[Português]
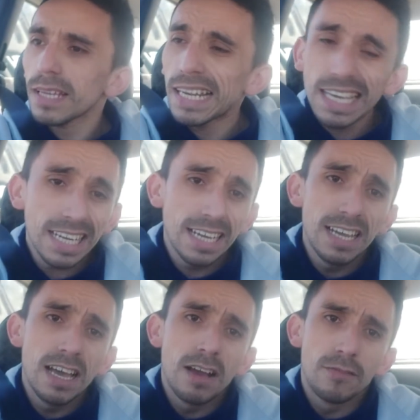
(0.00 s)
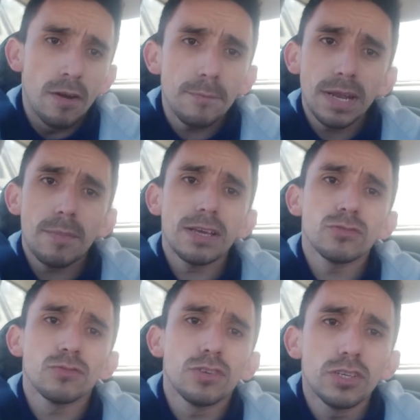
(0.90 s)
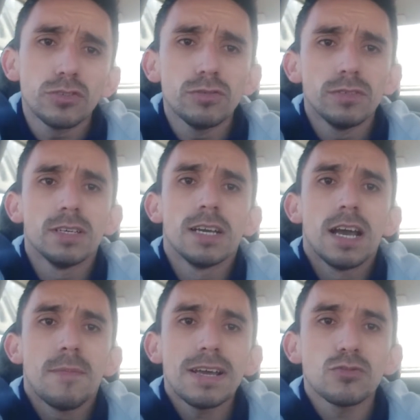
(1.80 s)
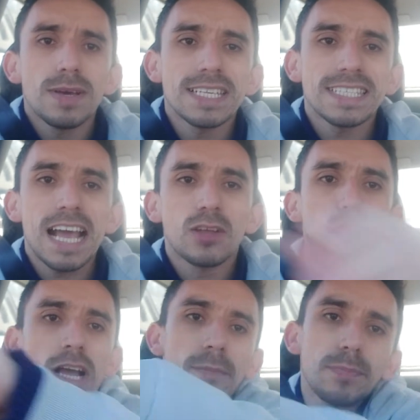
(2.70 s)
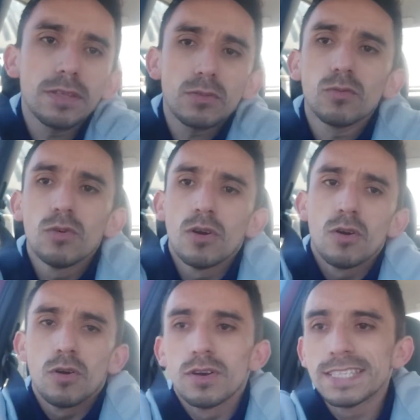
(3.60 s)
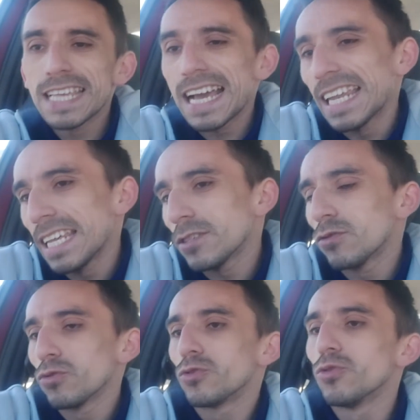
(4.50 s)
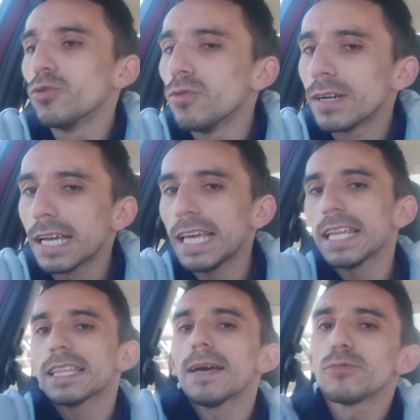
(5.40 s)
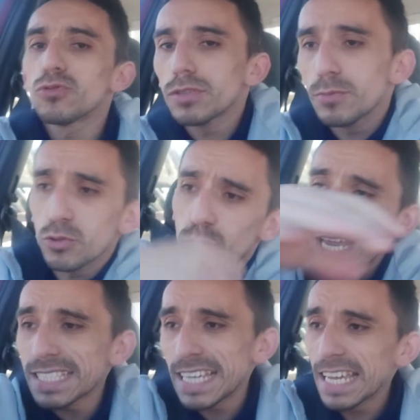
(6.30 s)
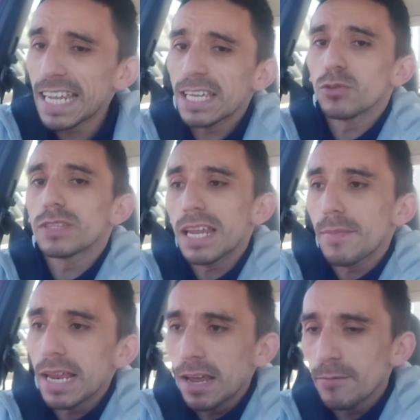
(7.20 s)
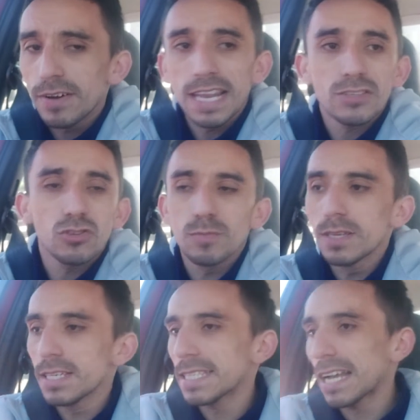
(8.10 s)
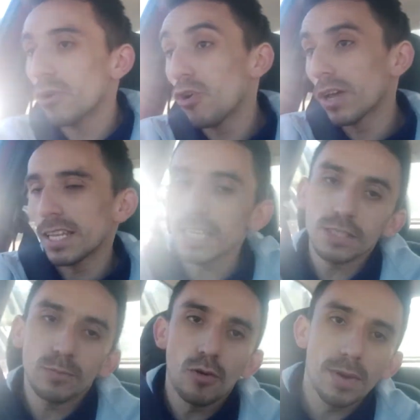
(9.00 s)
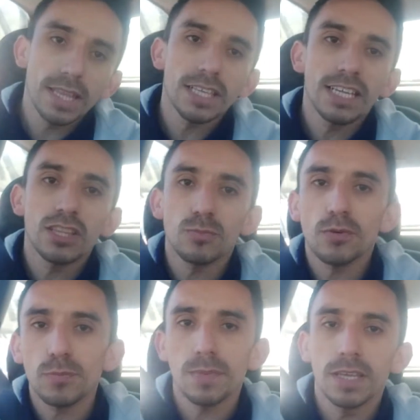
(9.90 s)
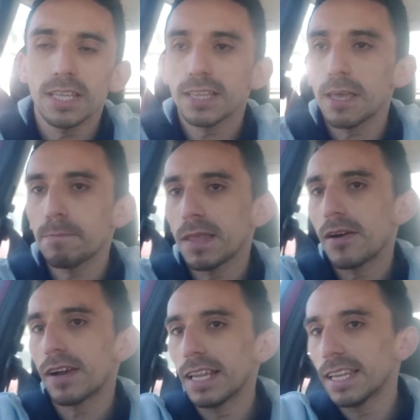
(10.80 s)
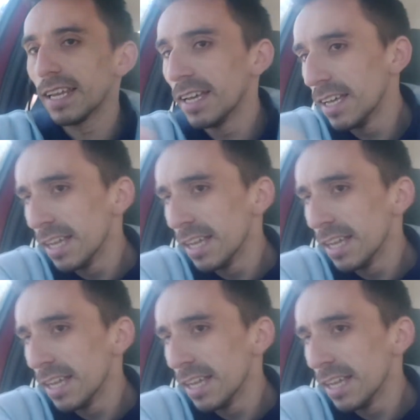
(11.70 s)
Galera, vamos para mais um vídeo, mais uma saga do capítulo Cearense no Sul. Galera, estamos juntos, e misturados, saindo aqui do trabalho, vamos falar sobre isso agora, nesse momento, que a gente não pode perder tempo não, galera.